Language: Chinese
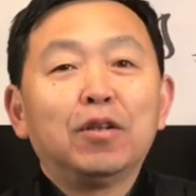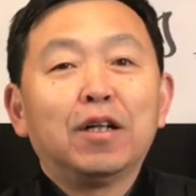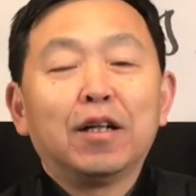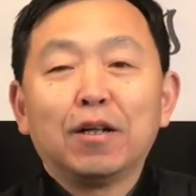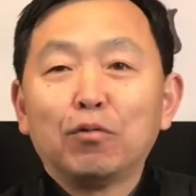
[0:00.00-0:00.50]

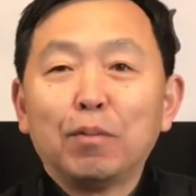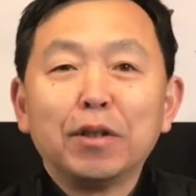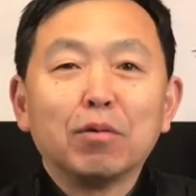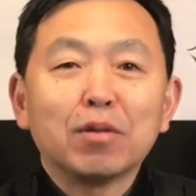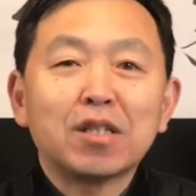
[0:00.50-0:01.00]
呃，我
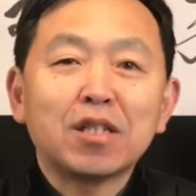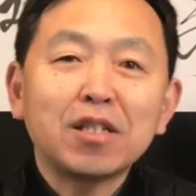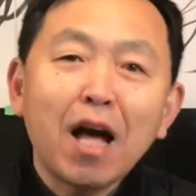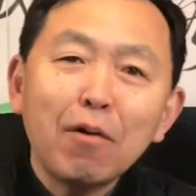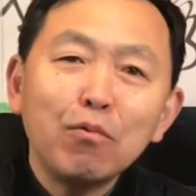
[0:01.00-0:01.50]
们有
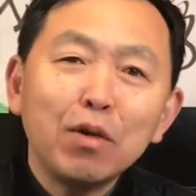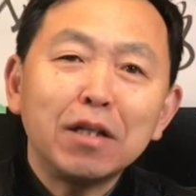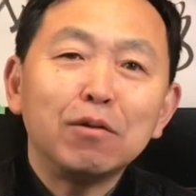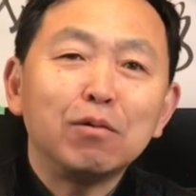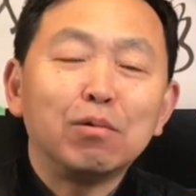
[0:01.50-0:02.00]
三
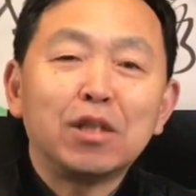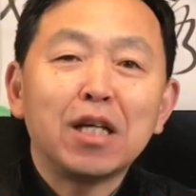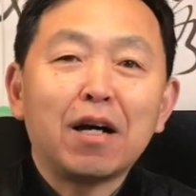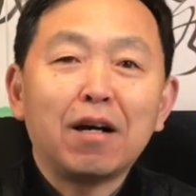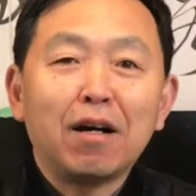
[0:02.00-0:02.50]
位女
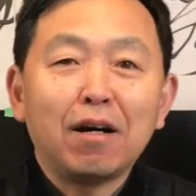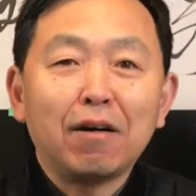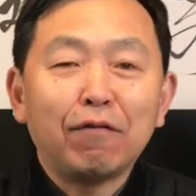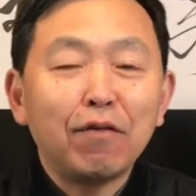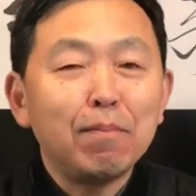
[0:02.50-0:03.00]
将
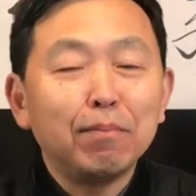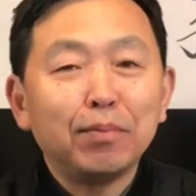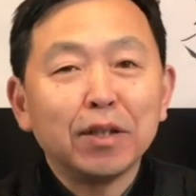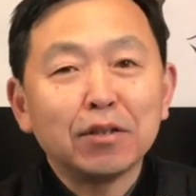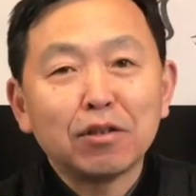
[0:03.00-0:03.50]
啊，分
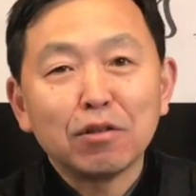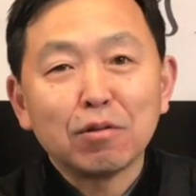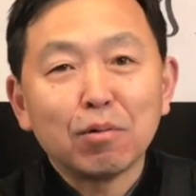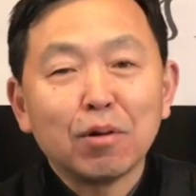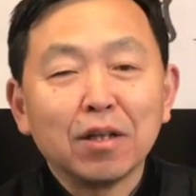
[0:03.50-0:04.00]
别制
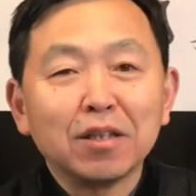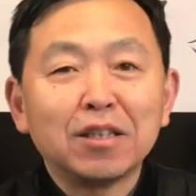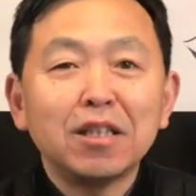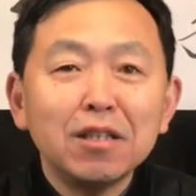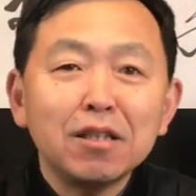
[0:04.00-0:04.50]
作了
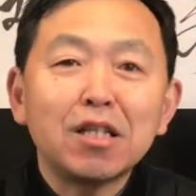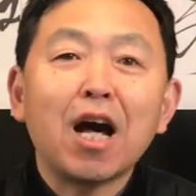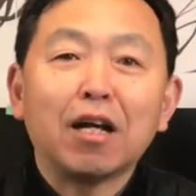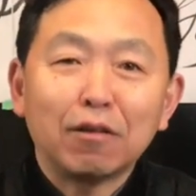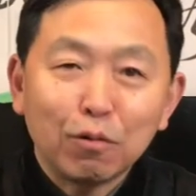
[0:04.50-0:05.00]
精
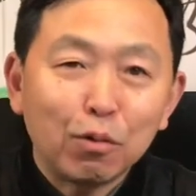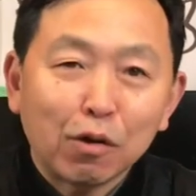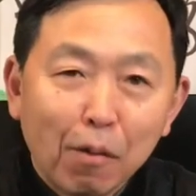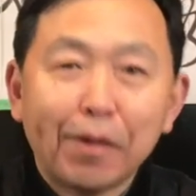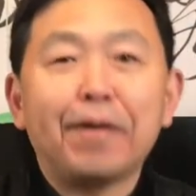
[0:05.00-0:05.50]
彩的预
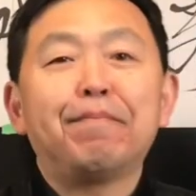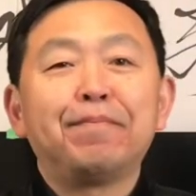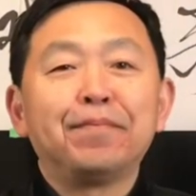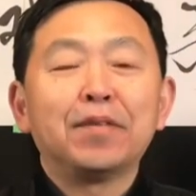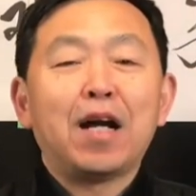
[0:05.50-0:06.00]
告片
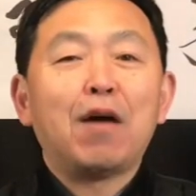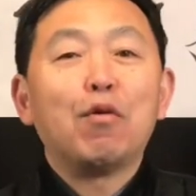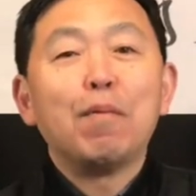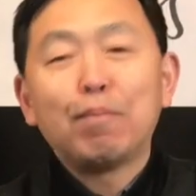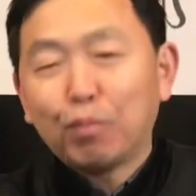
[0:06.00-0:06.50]
啊，
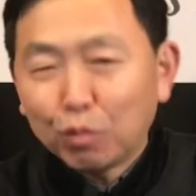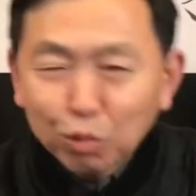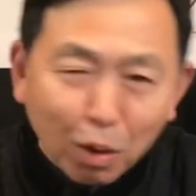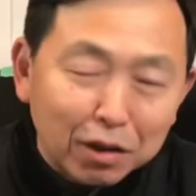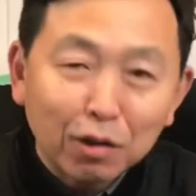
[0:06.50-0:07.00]
我们不
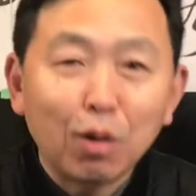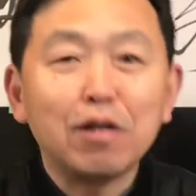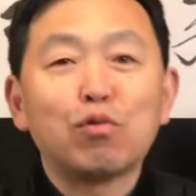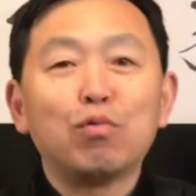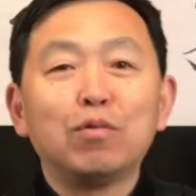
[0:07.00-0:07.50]
断的
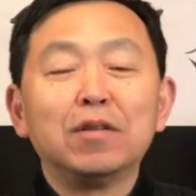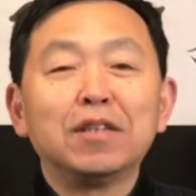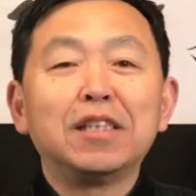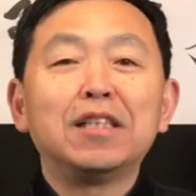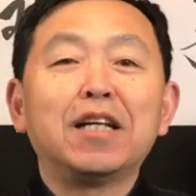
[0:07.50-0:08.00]
推出。
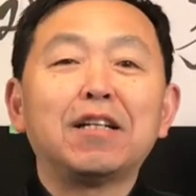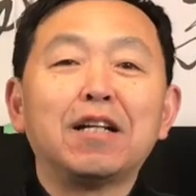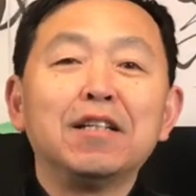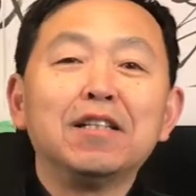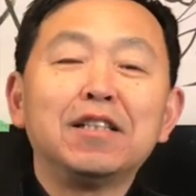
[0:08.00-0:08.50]
今天
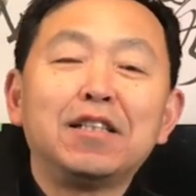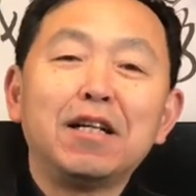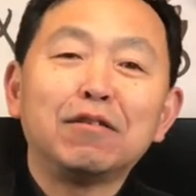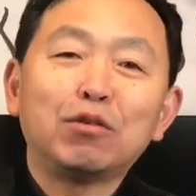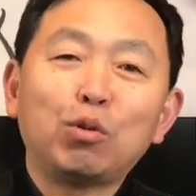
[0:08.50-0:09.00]
呢，
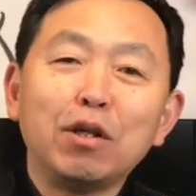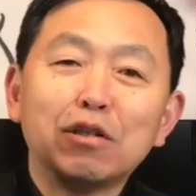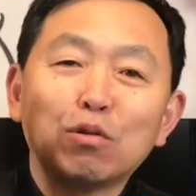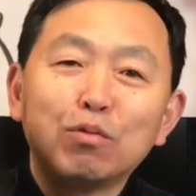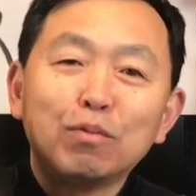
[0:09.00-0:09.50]
先推
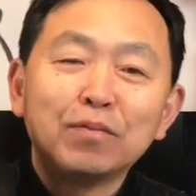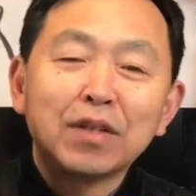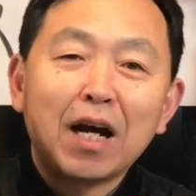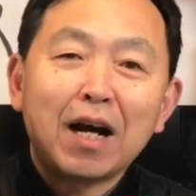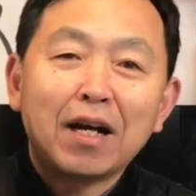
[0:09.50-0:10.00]
出
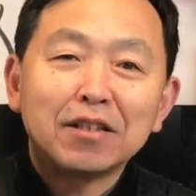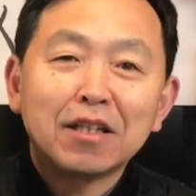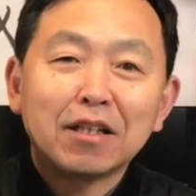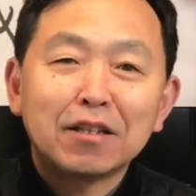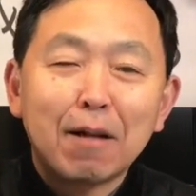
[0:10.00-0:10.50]
啊，
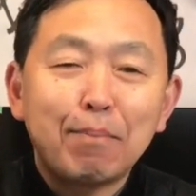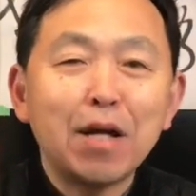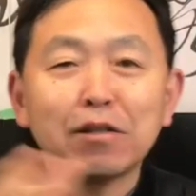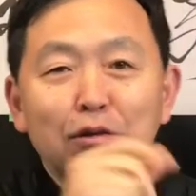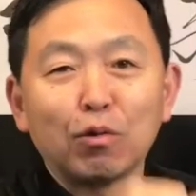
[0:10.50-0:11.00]
这个在
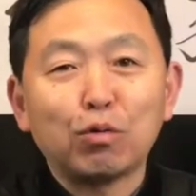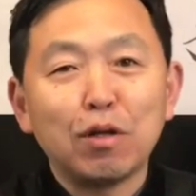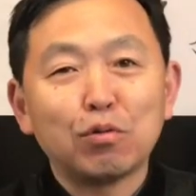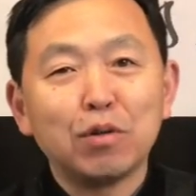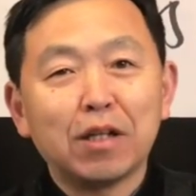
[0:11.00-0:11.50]
片首
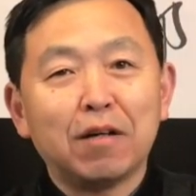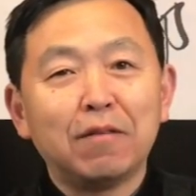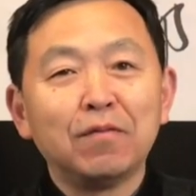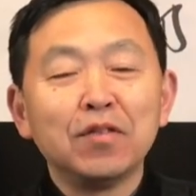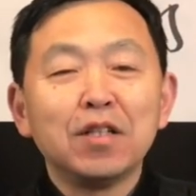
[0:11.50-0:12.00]
推出一个，
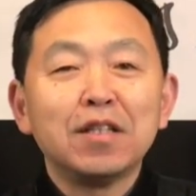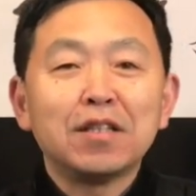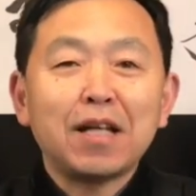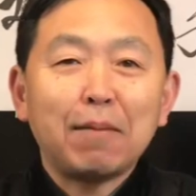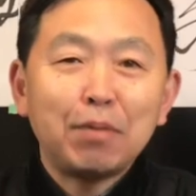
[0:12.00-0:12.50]

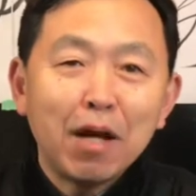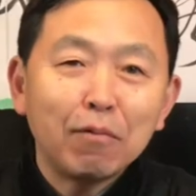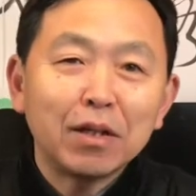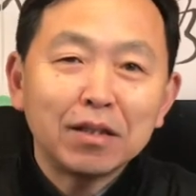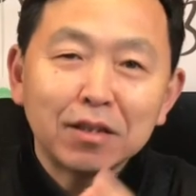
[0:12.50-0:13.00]
在
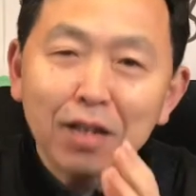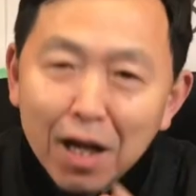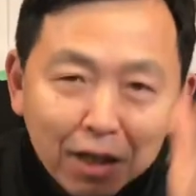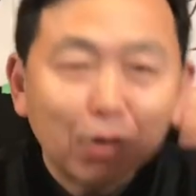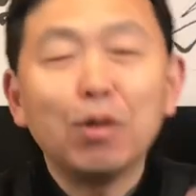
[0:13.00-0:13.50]
片尾
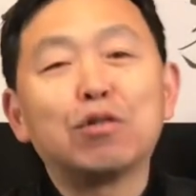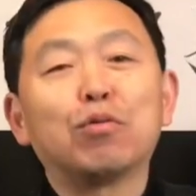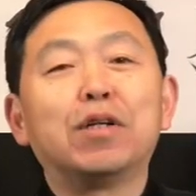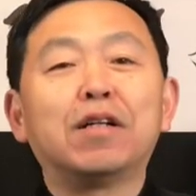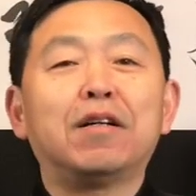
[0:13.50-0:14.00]
再推
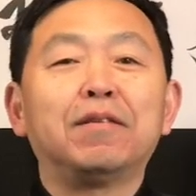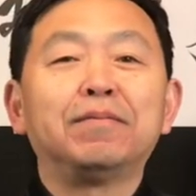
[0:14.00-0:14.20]
出一个